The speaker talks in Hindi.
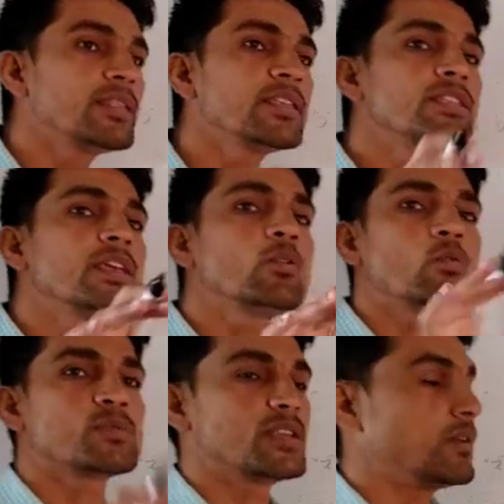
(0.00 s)
अद्वितीय
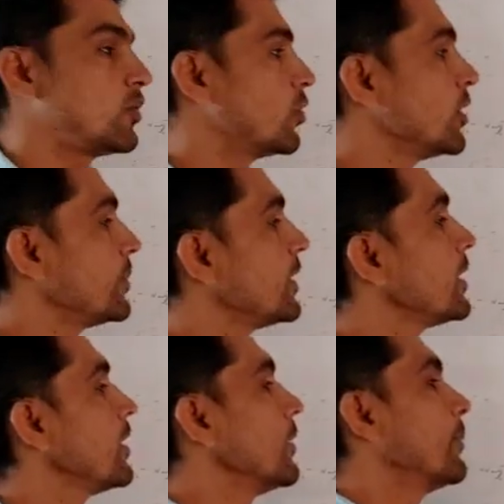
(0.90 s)
रूप से कोई भी
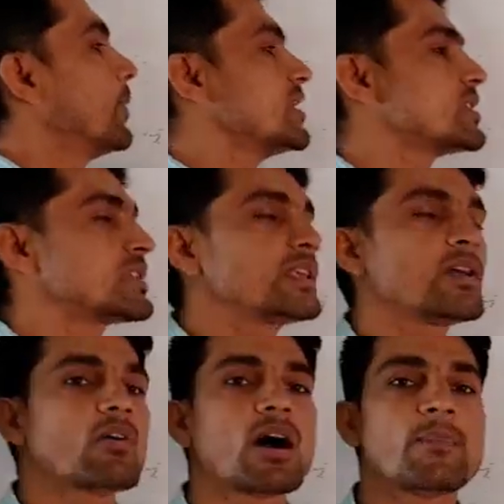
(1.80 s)
भाज्य
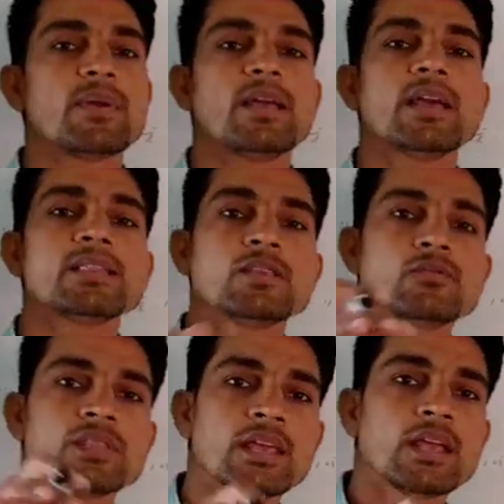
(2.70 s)
संख्या को आप
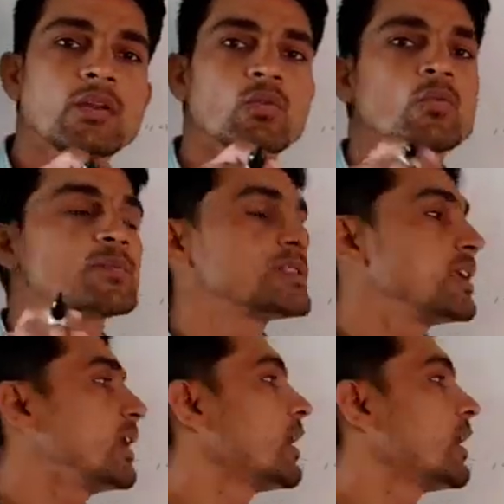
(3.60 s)
अद्वितीय रूप से